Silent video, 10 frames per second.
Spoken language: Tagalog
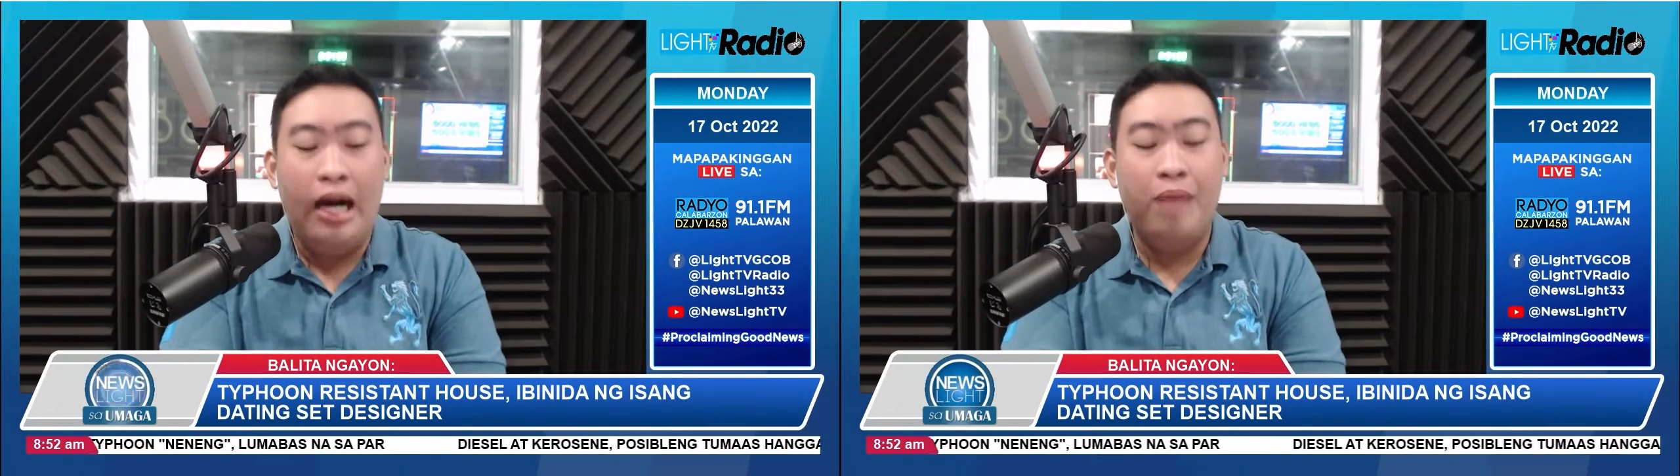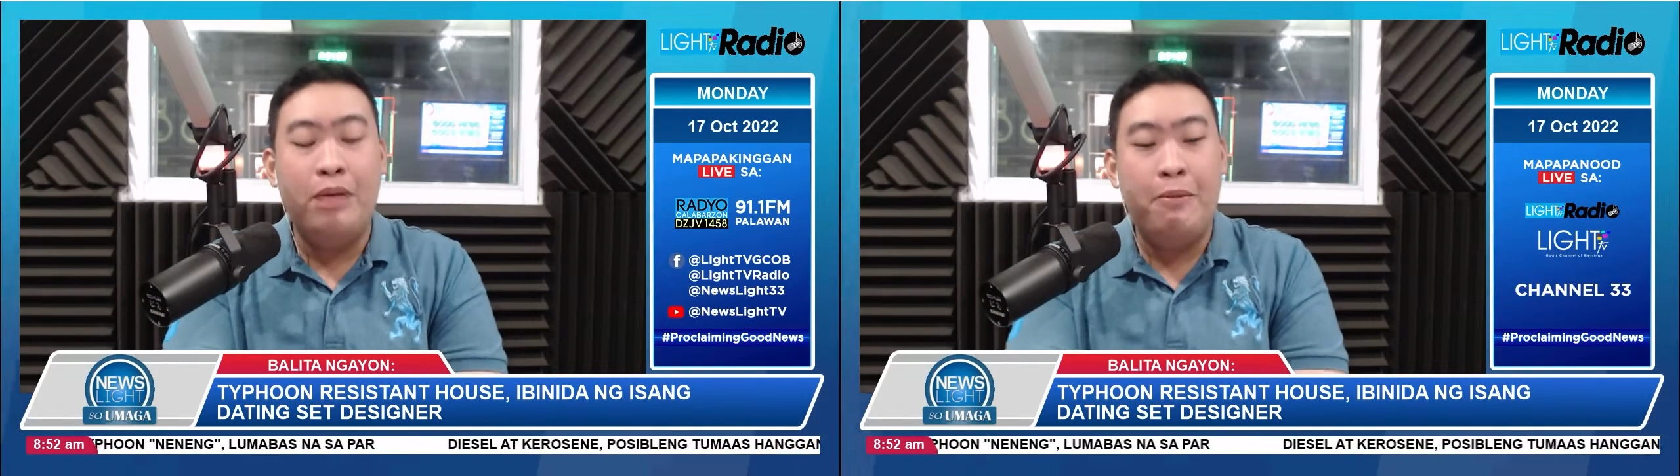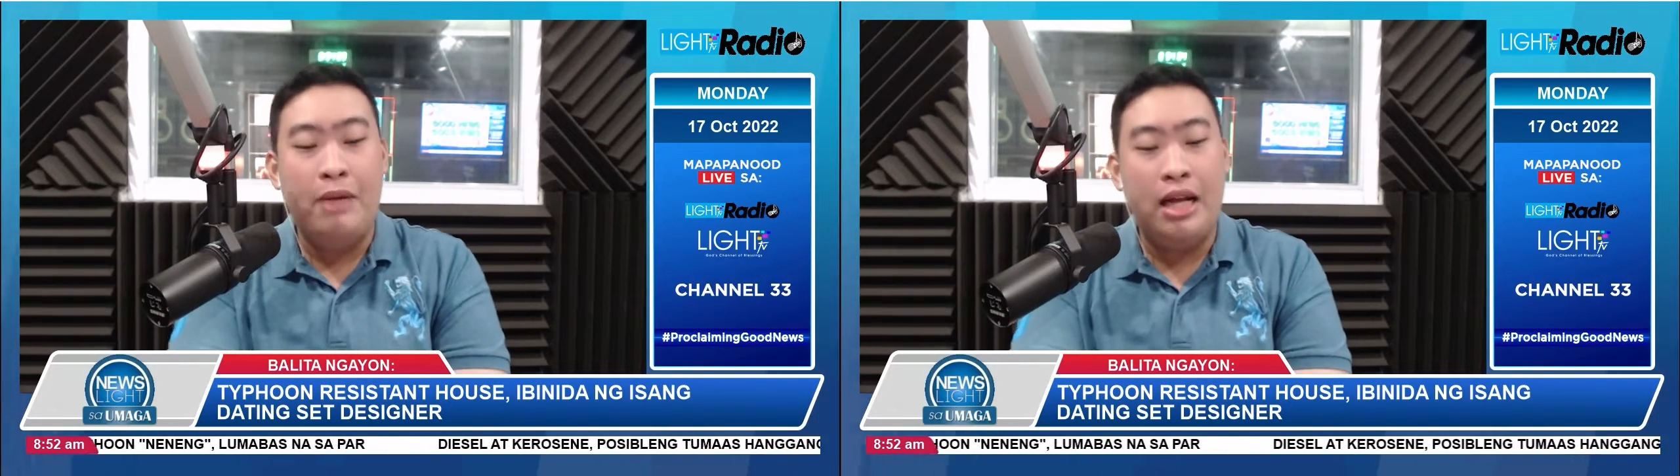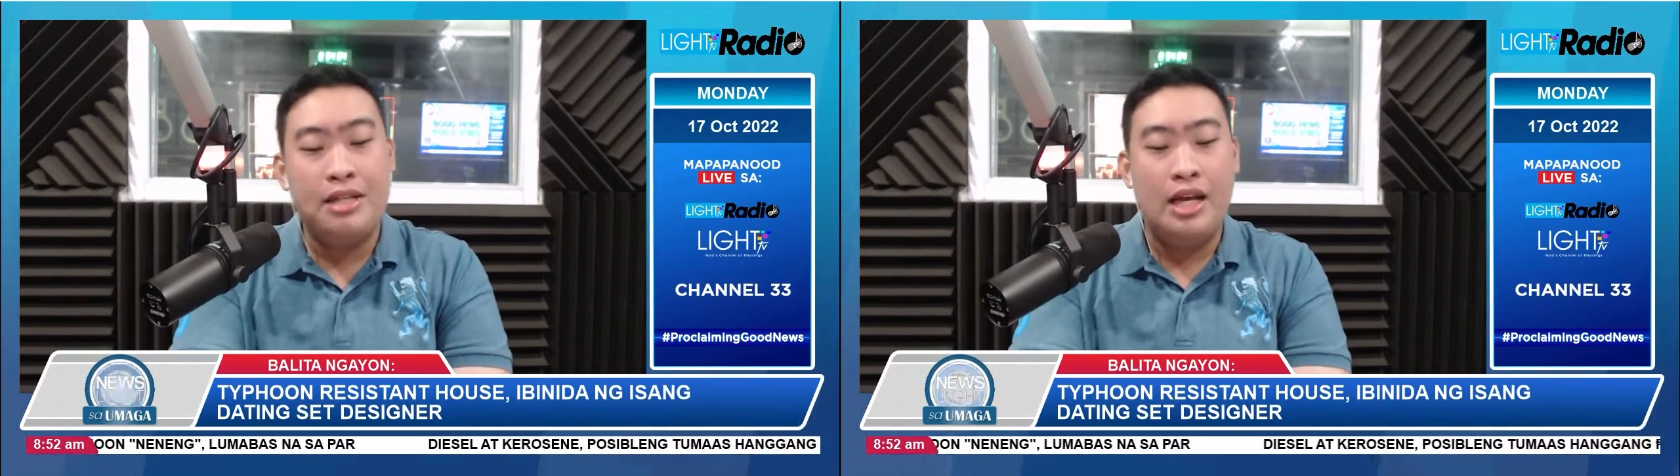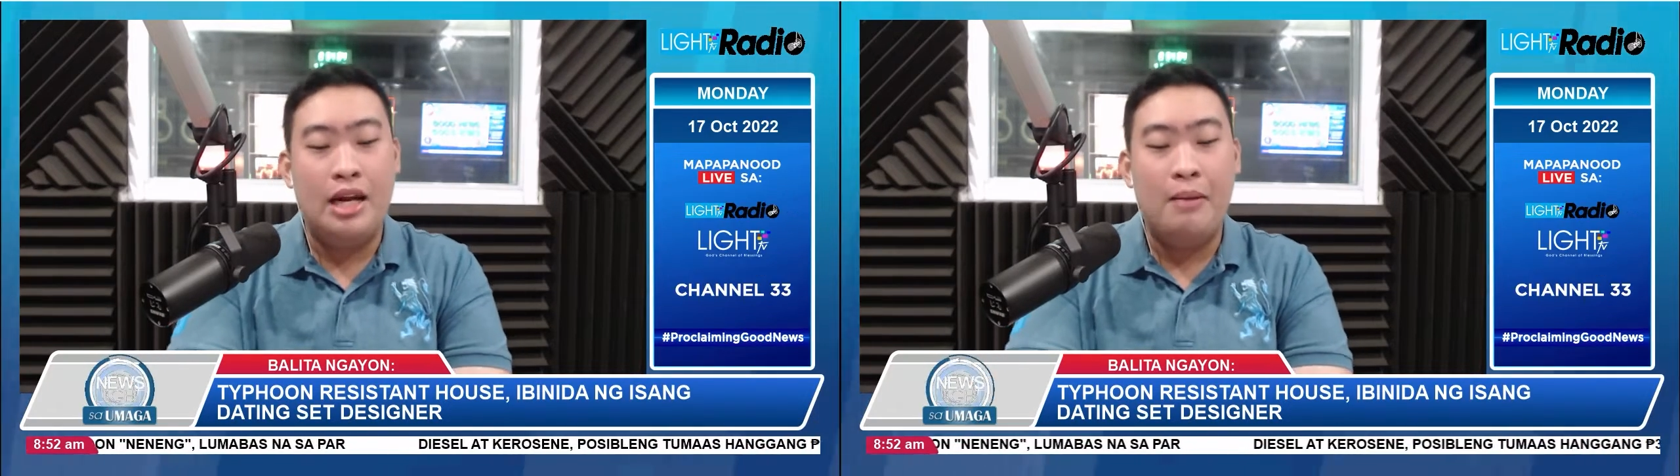Ang
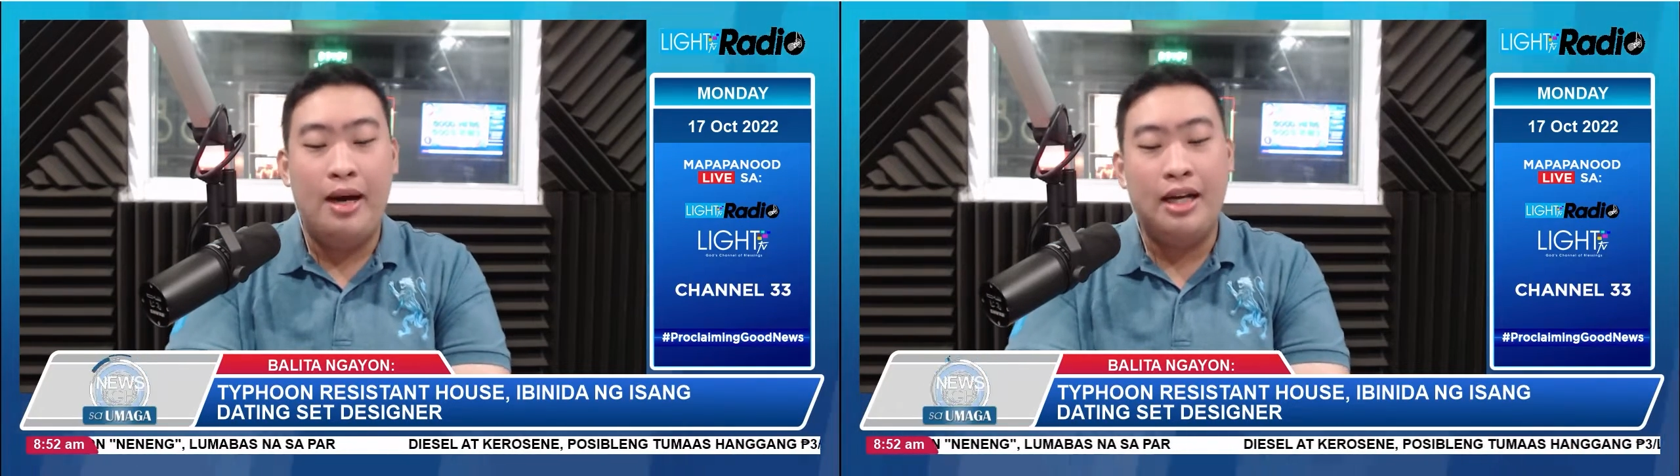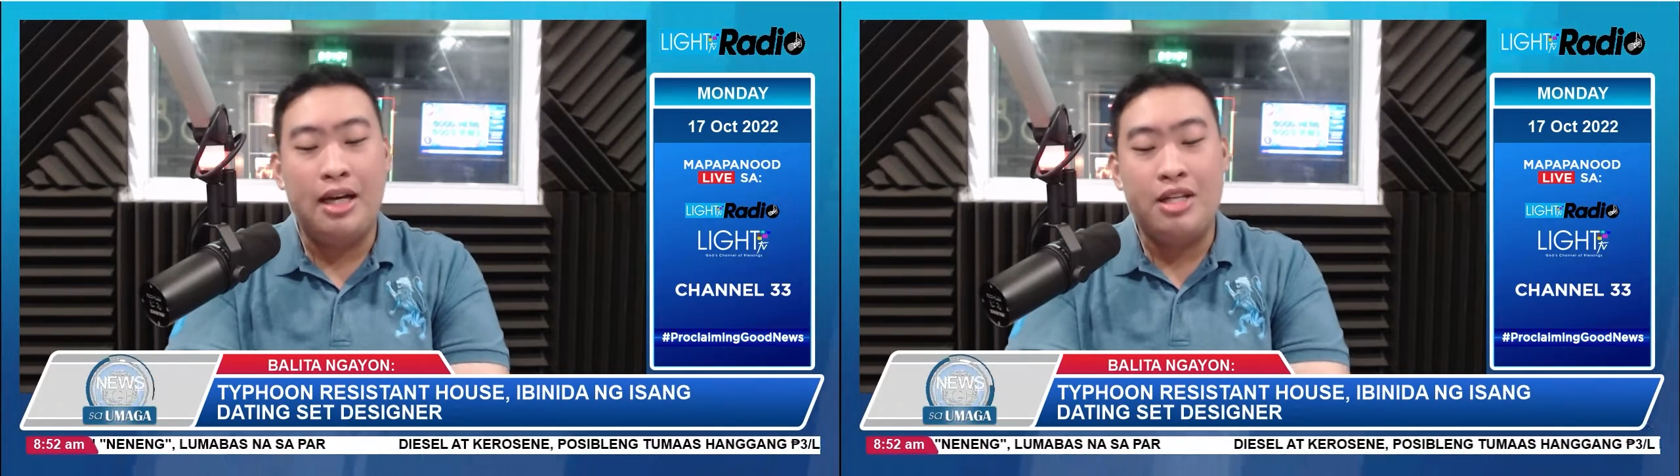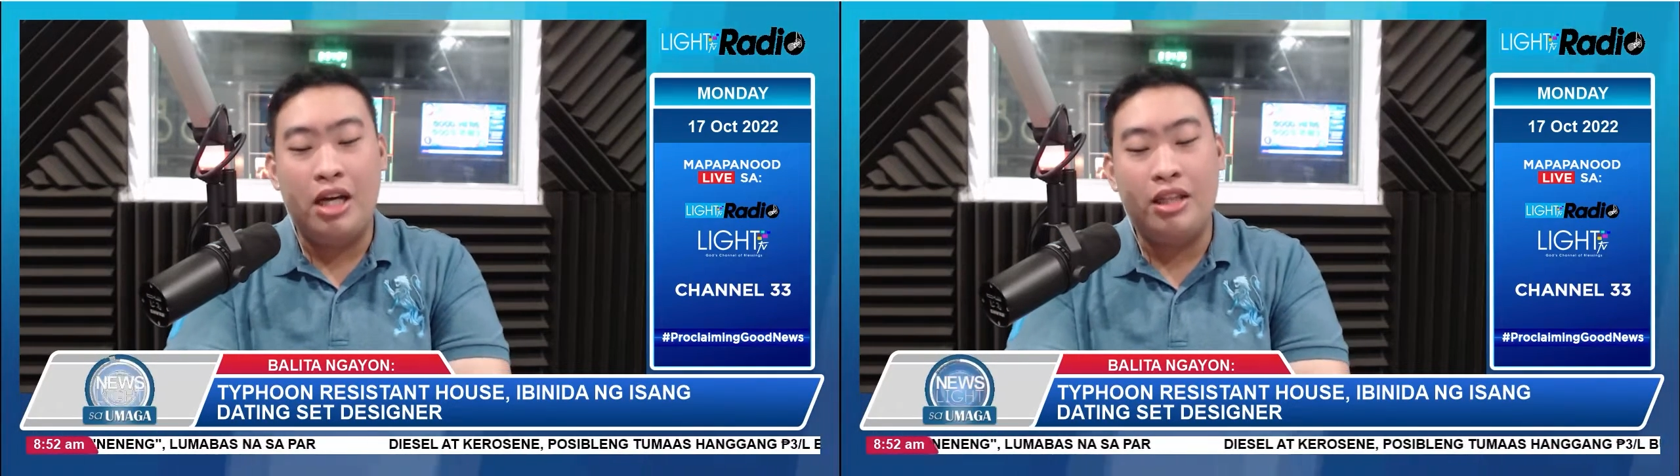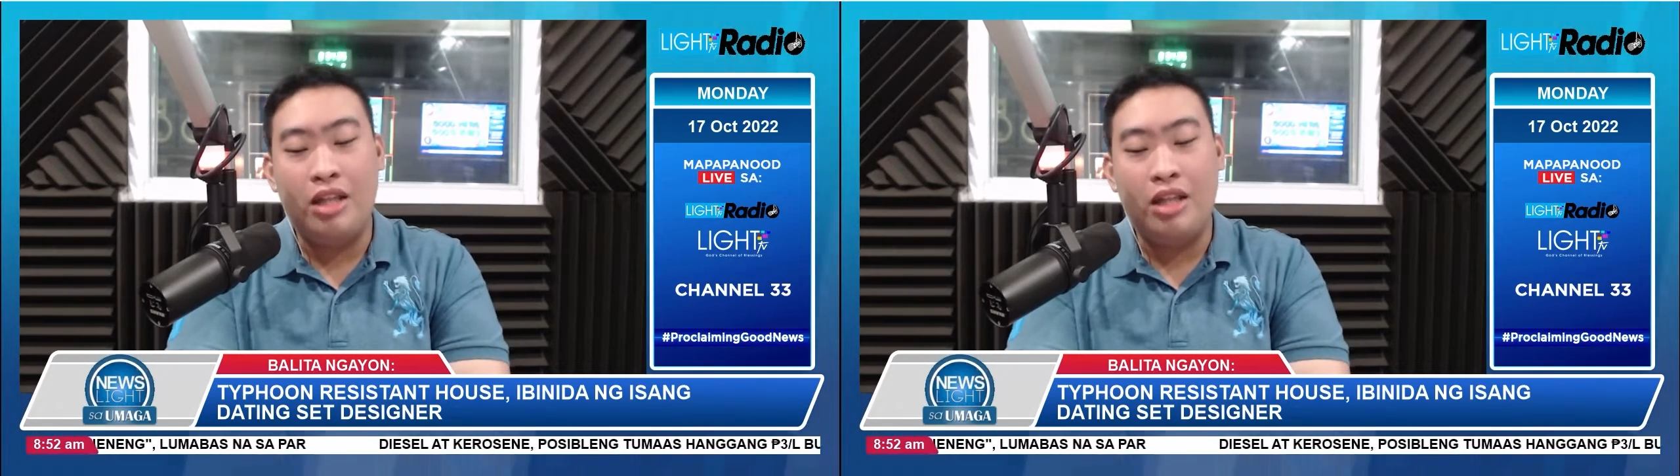Pilipinas kaya naman ang isang